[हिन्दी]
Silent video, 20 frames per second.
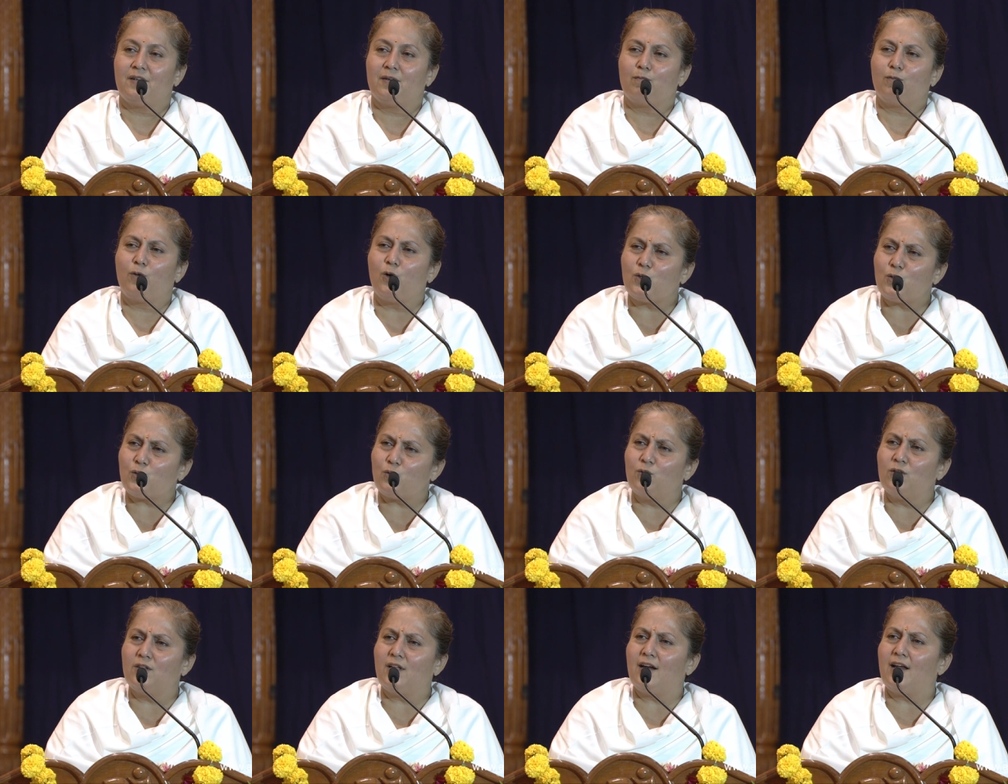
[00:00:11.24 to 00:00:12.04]
बहुत
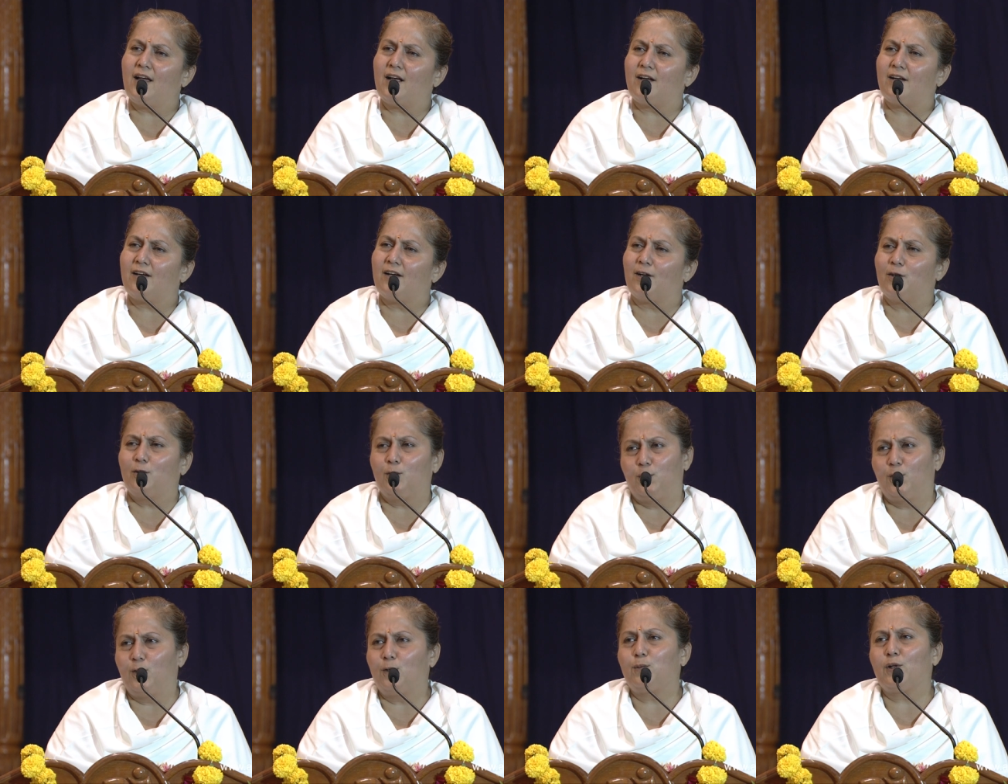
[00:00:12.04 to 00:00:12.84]
सुंदर एक
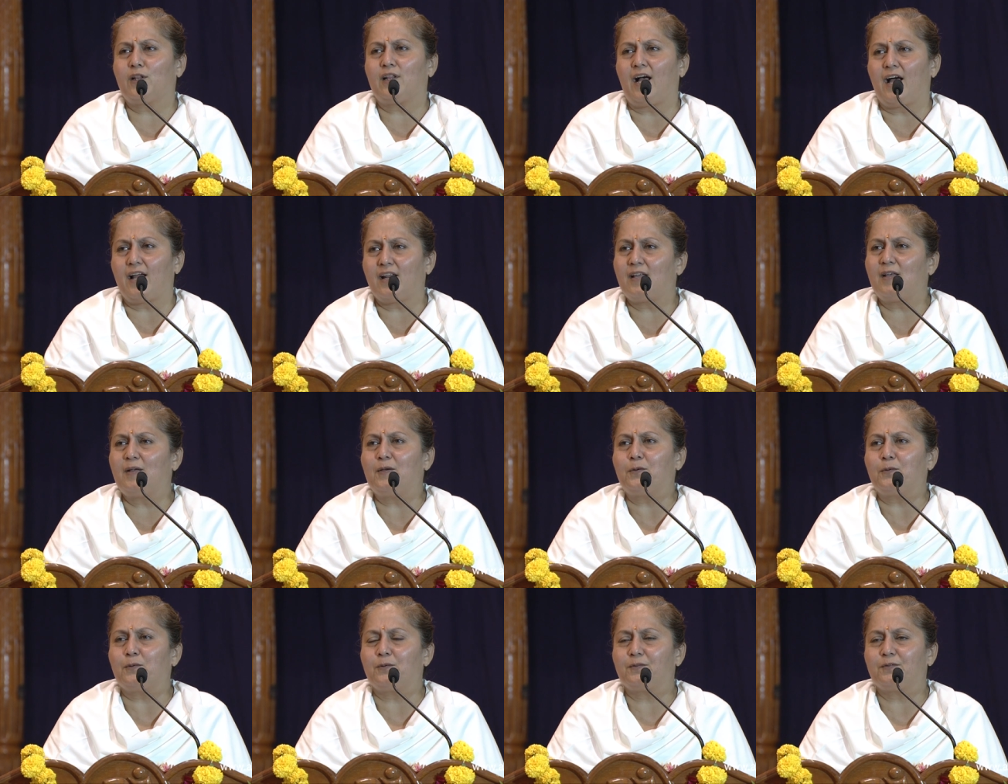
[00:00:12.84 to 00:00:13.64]
अनुभव बता
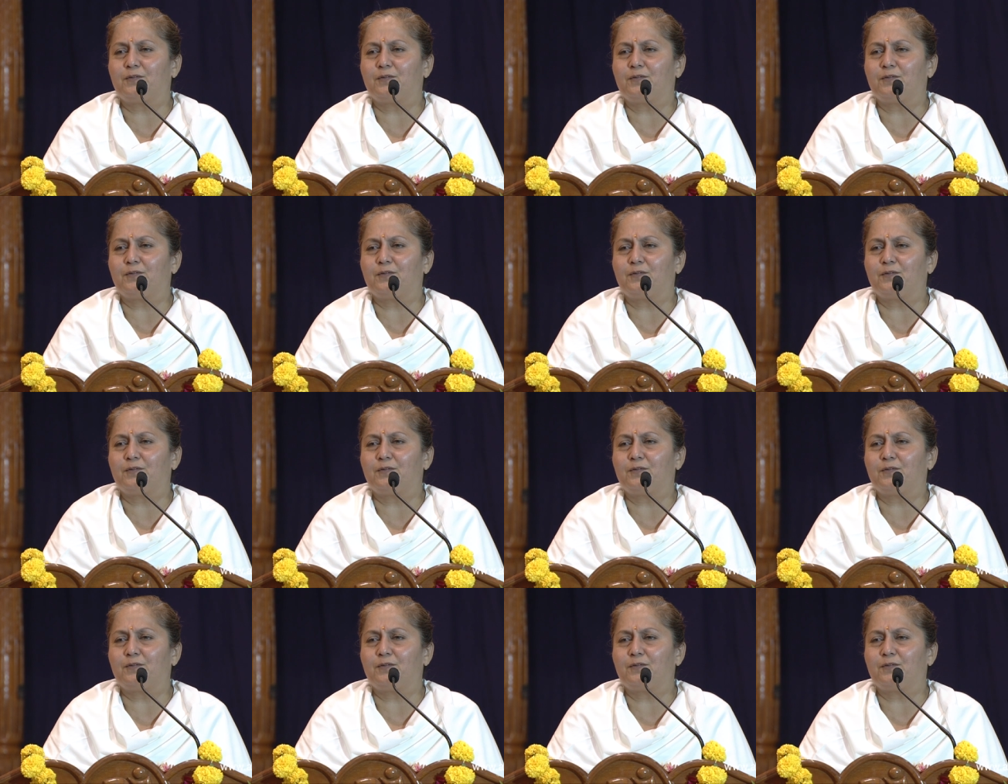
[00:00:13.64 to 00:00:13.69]
रही हूँ